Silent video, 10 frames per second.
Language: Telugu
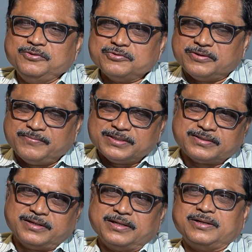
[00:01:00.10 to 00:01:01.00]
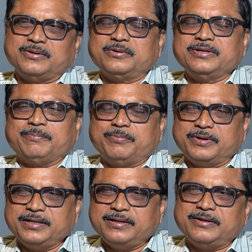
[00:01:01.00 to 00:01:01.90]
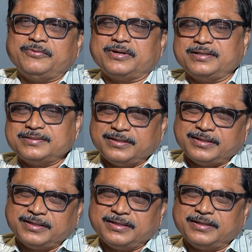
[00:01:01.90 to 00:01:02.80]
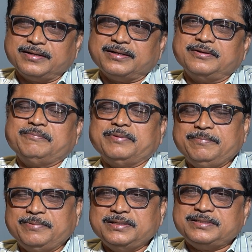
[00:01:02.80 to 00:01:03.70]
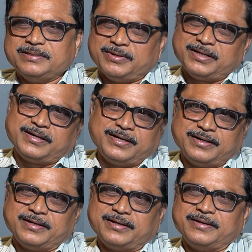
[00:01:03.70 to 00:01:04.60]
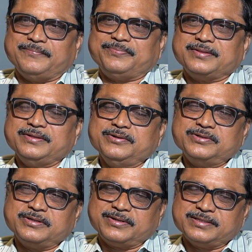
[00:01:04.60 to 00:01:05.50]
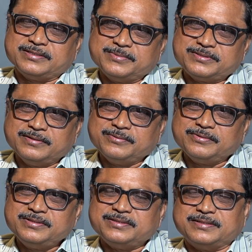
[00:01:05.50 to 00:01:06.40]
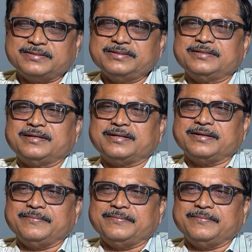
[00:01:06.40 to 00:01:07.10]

ఐదు సంవత్సరాల్లో ఎప్పుడైనా ఒక్కసారైనా నన్ను పిలిపించి మాట్లాడినారా నియోజకవర్గ సమస్యల గురించి చర్చించారా